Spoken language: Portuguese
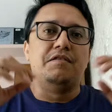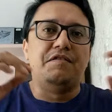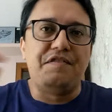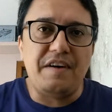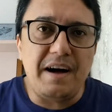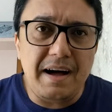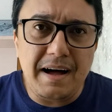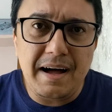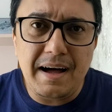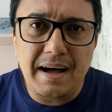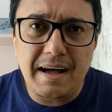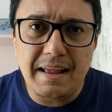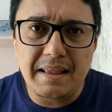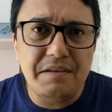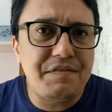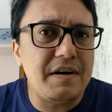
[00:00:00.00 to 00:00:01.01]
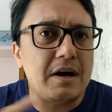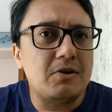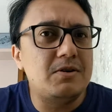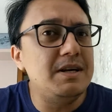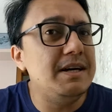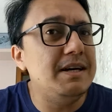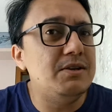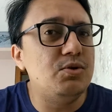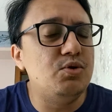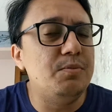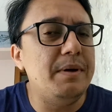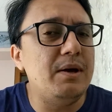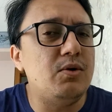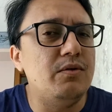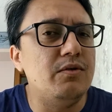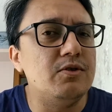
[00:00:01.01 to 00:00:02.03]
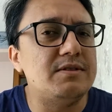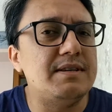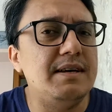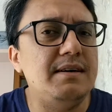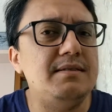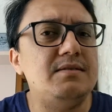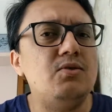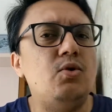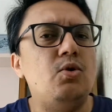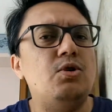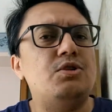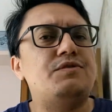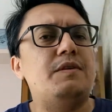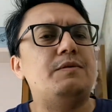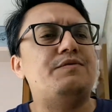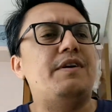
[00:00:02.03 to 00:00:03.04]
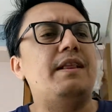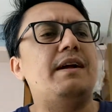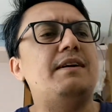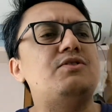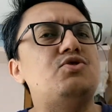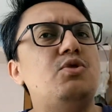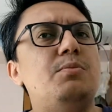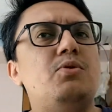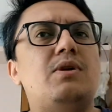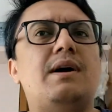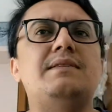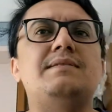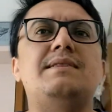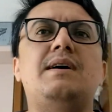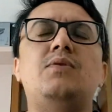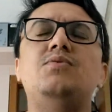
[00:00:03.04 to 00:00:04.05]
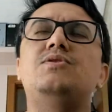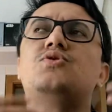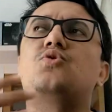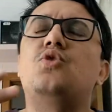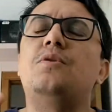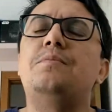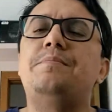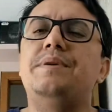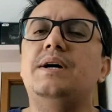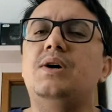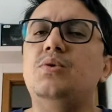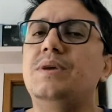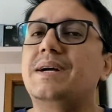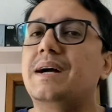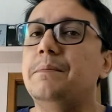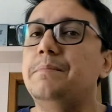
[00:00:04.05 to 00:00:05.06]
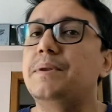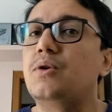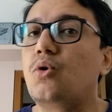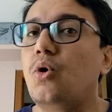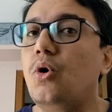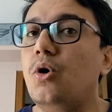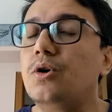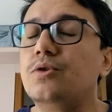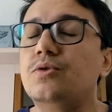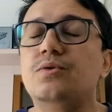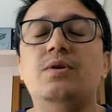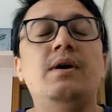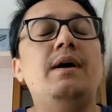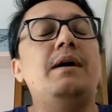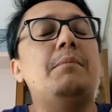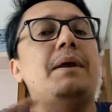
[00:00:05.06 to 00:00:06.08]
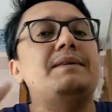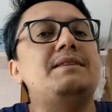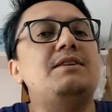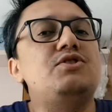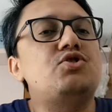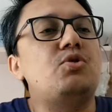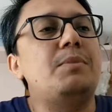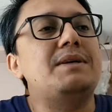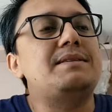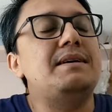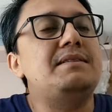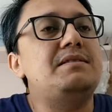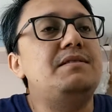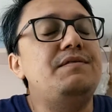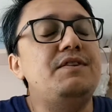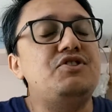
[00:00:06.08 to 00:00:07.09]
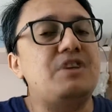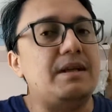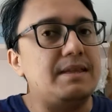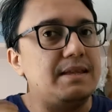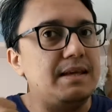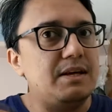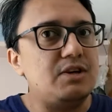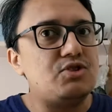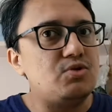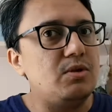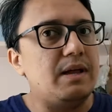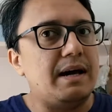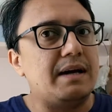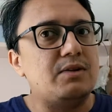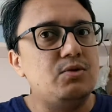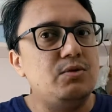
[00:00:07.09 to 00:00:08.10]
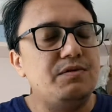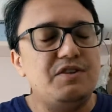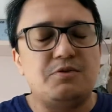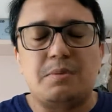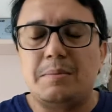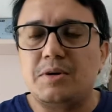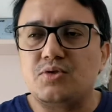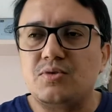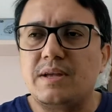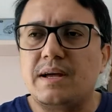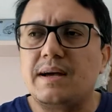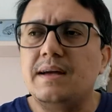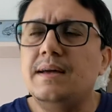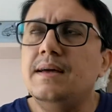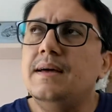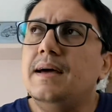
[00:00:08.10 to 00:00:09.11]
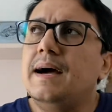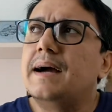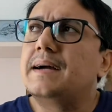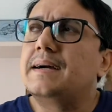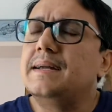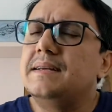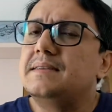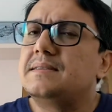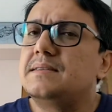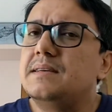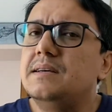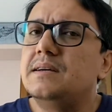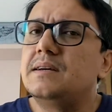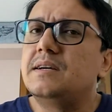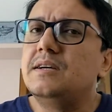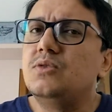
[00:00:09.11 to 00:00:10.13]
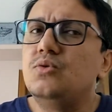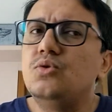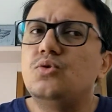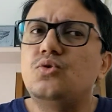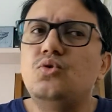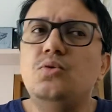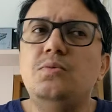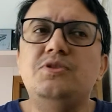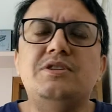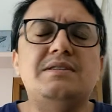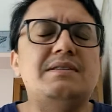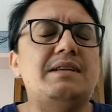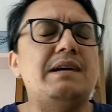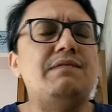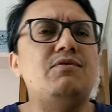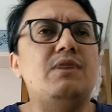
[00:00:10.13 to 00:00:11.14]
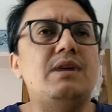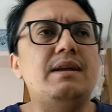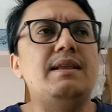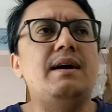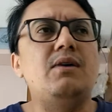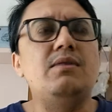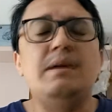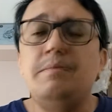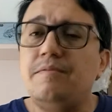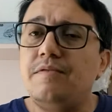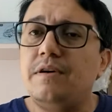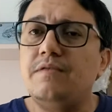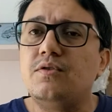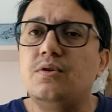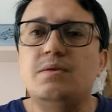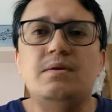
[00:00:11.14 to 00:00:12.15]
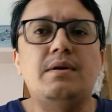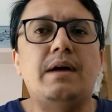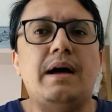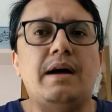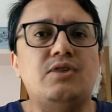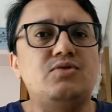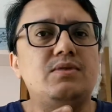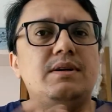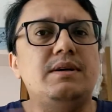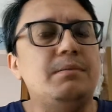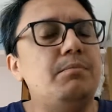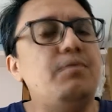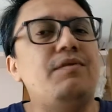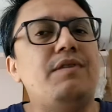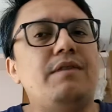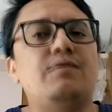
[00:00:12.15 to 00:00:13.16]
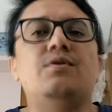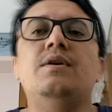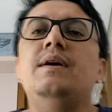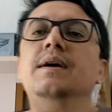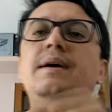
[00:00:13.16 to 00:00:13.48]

Fala vaqueiro, tudo bem com vocês? Hoje vamos falar sobre o casal escorpião e capricórnio. Mas antes de começar esse vídeo, já deixa o like no vídeo para me ajudar a crescer aqui no YouTube e se inscreve no canal, né? Por favor, ajuda aí, por favor.